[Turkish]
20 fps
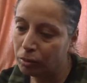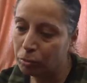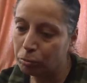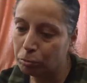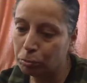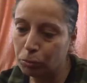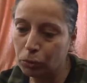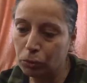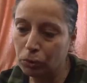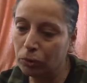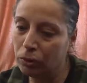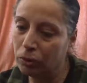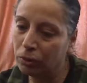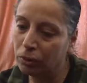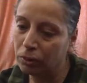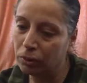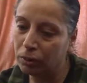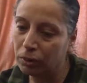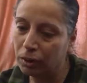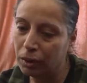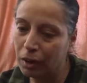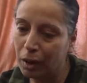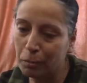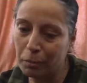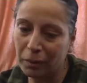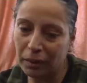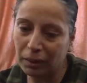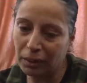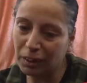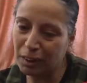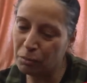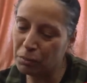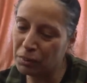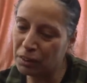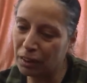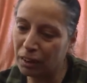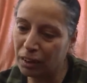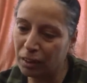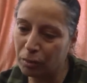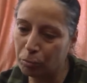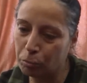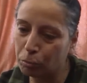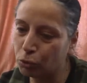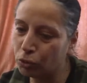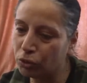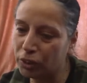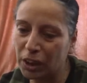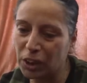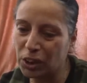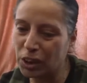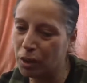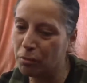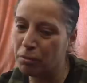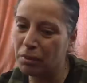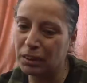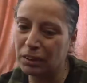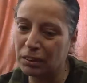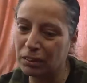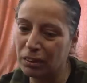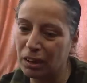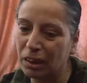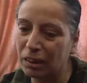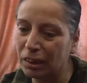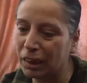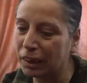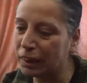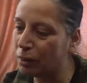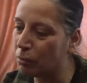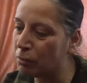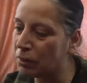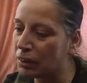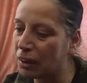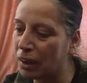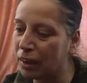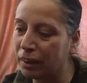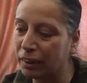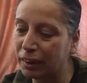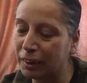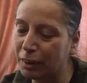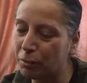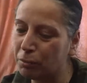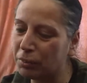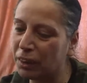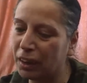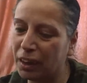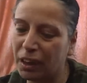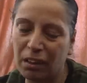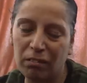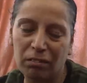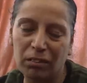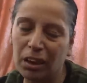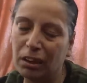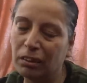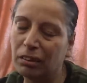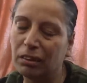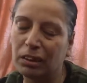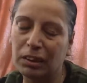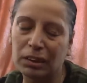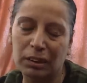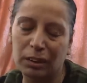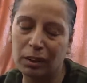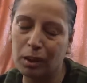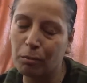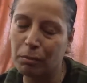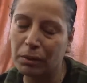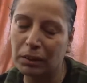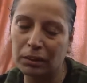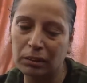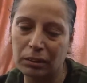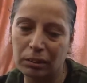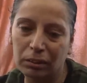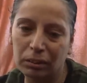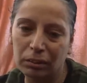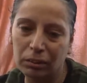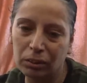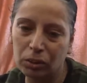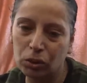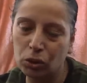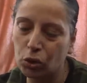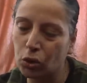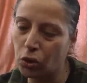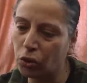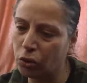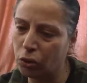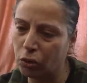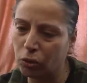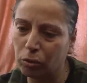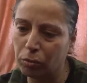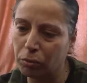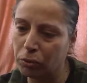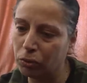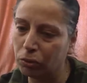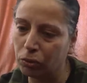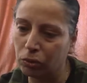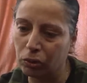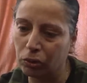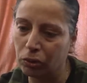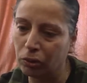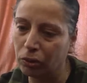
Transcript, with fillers: Bu ama kimse bunu yaşamasın. Allah kimse kimseyi evladıyla sınamasın. Çok kötü bir duygu.